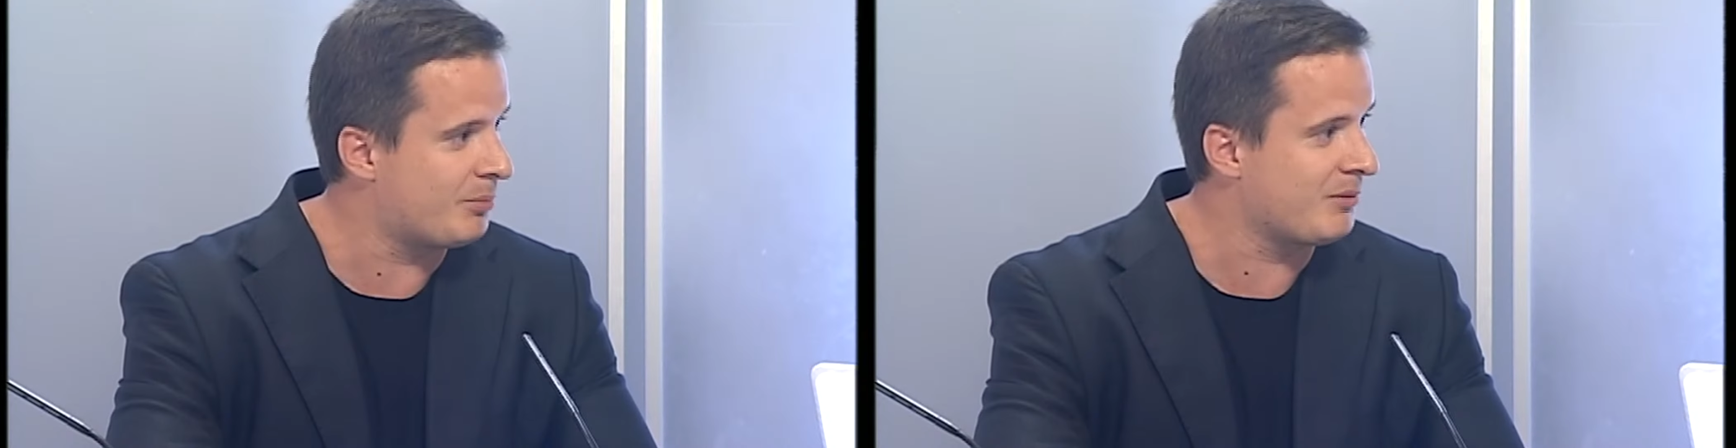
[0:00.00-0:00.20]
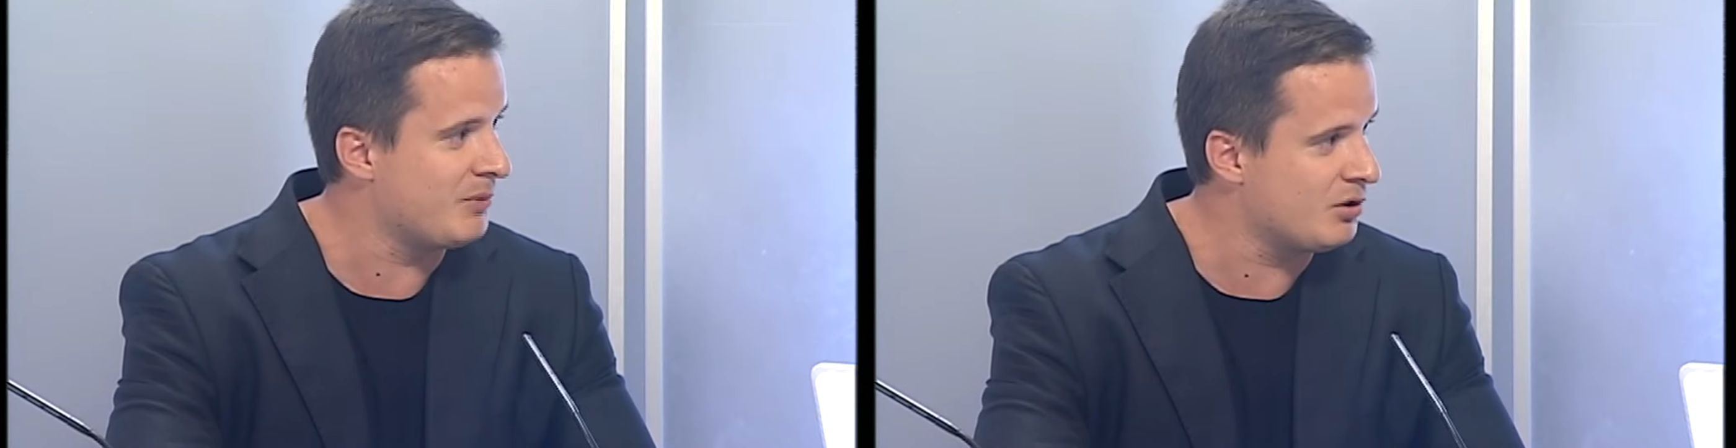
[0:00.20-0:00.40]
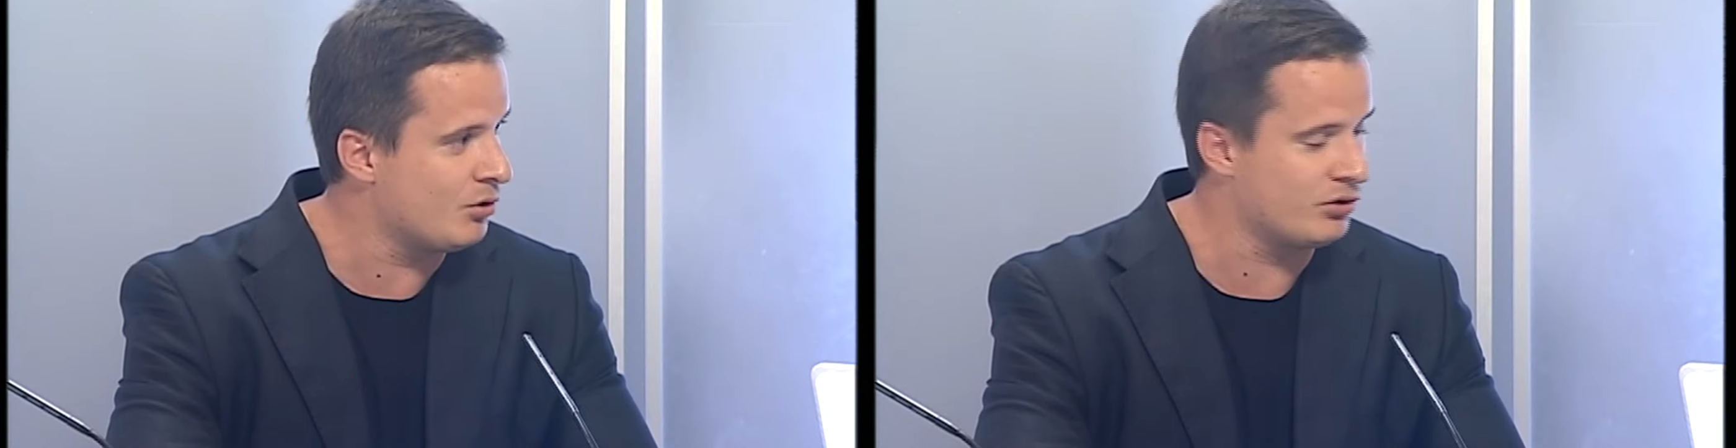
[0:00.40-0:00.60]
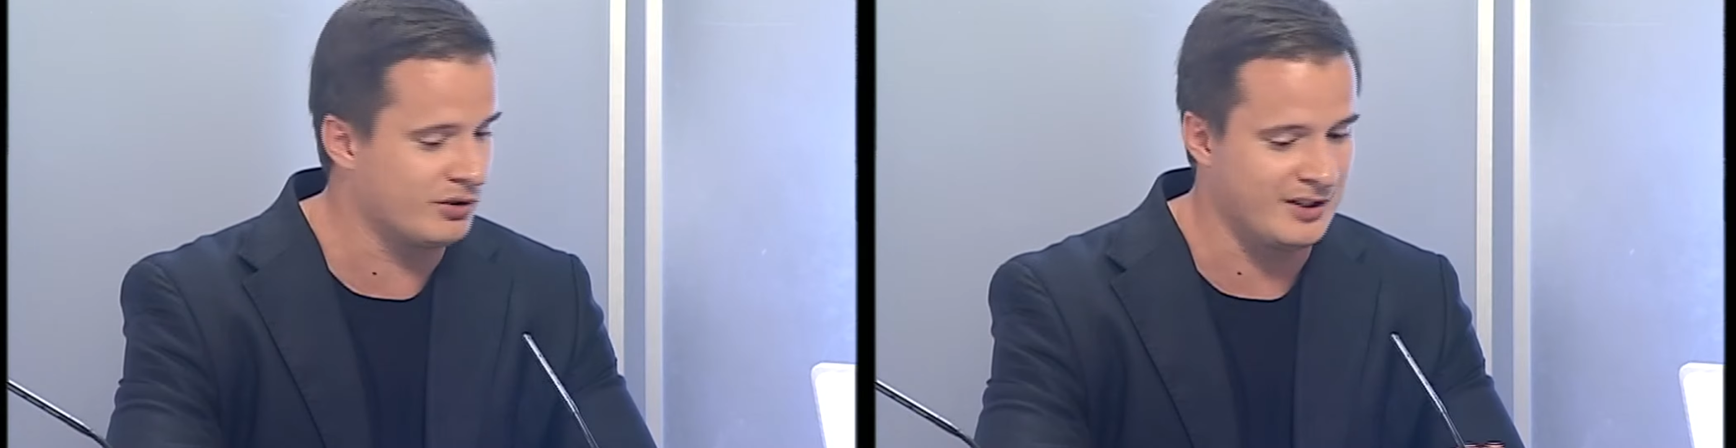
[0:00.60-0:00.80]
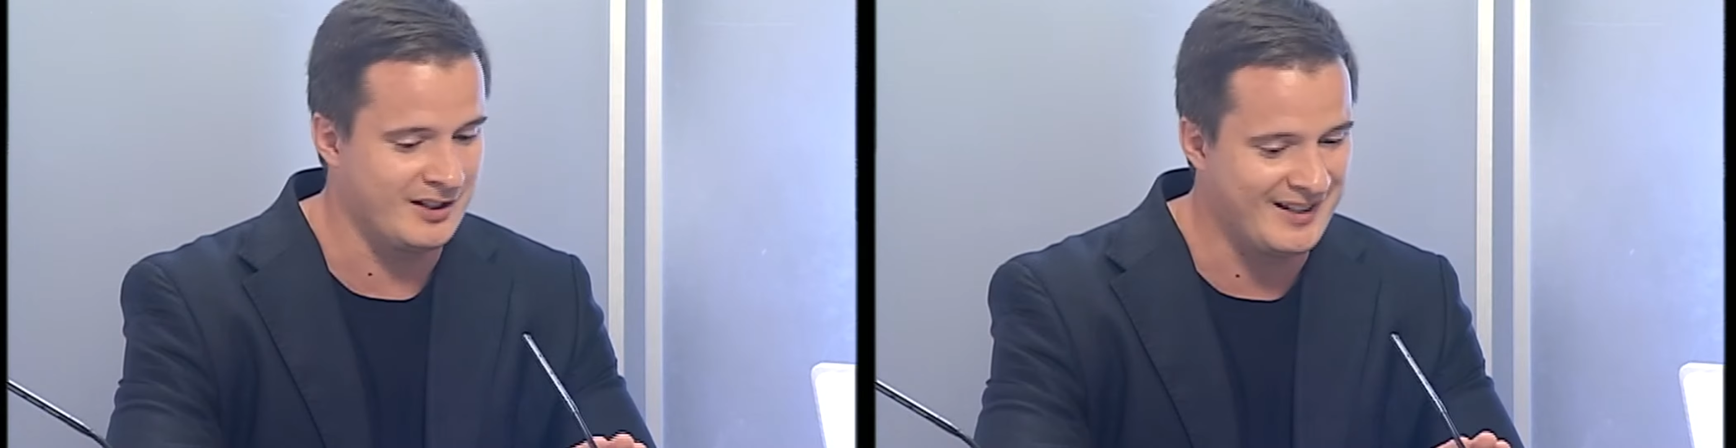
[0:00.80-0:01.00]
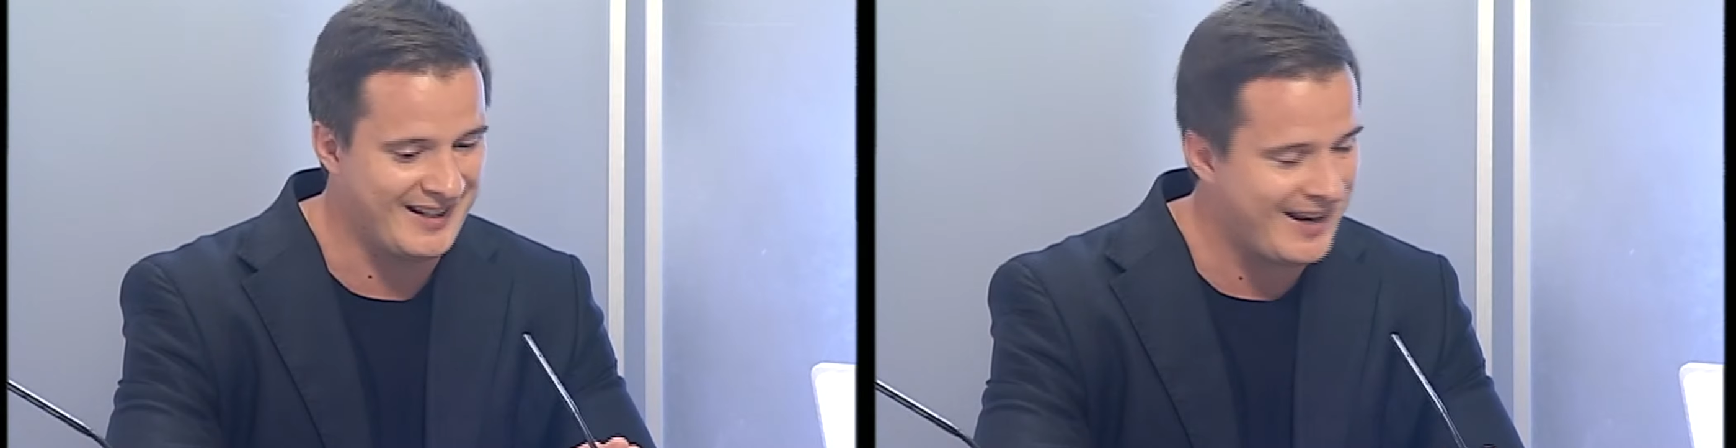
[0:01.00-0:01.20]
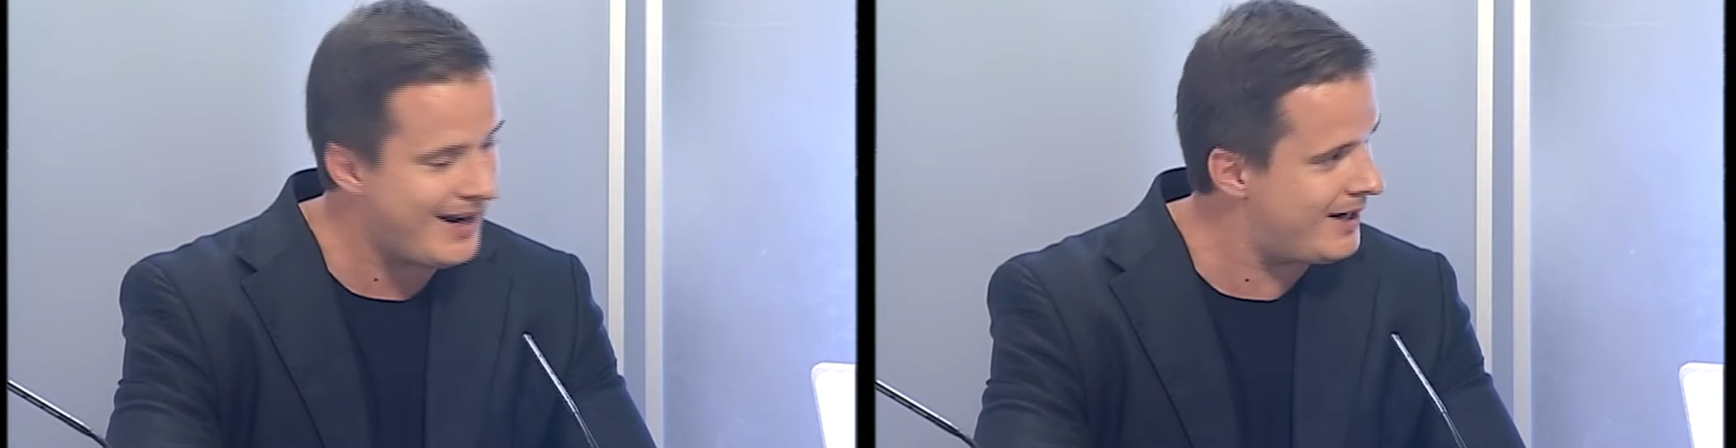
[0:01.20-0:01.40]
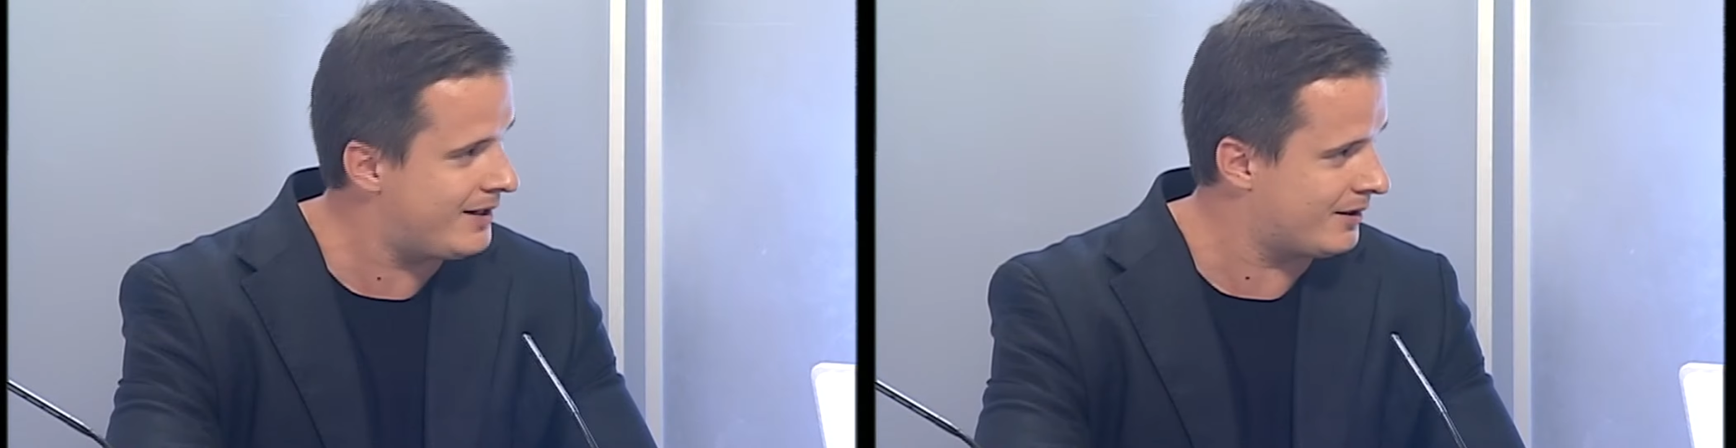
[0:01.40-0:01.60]
примененные
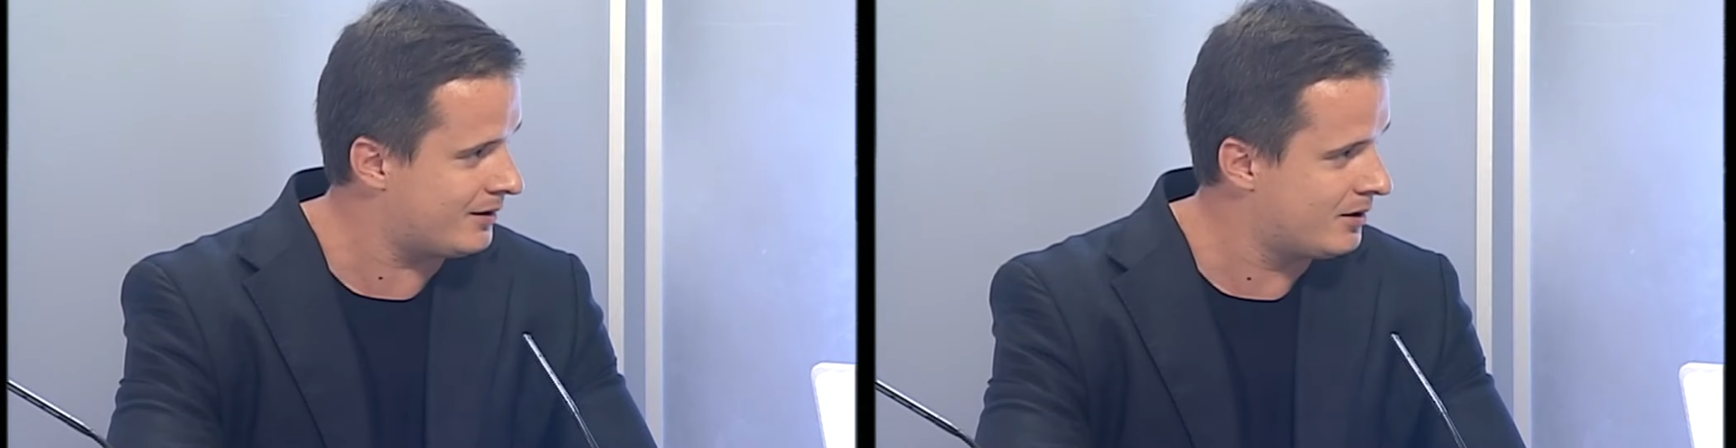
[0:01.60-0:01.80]
реально,